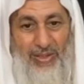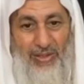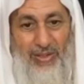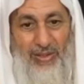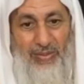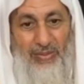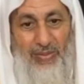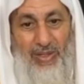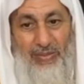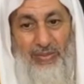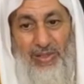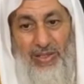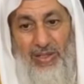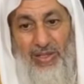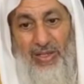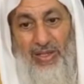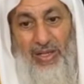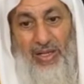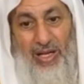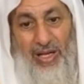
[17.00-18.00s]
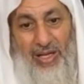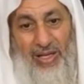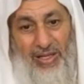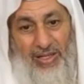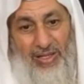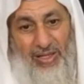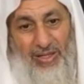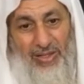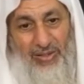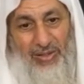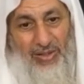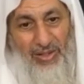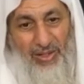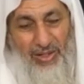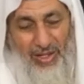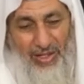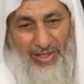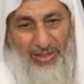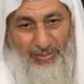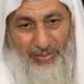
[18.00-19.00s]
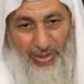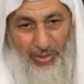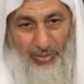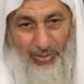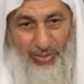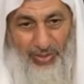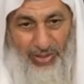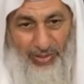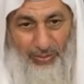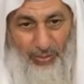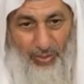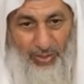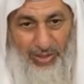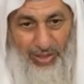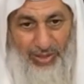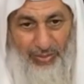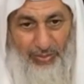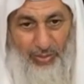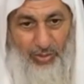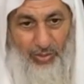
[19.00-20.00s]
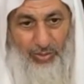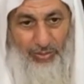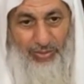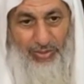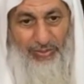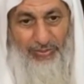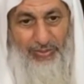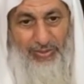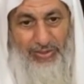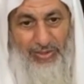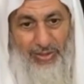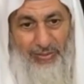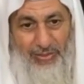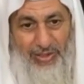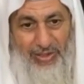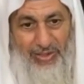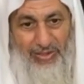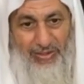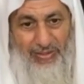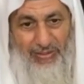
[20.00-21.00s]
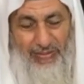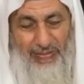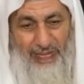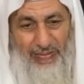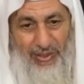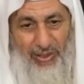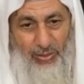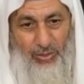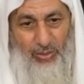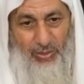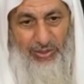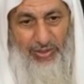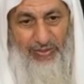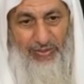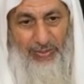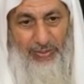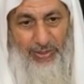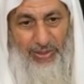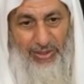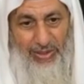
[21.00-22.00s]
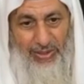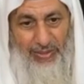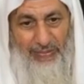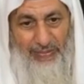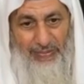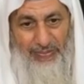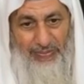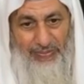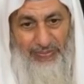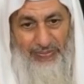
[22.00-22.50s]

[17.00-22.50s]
ما ما ألم يقل ربك أمنتم من في السماء أو تكذب بها؟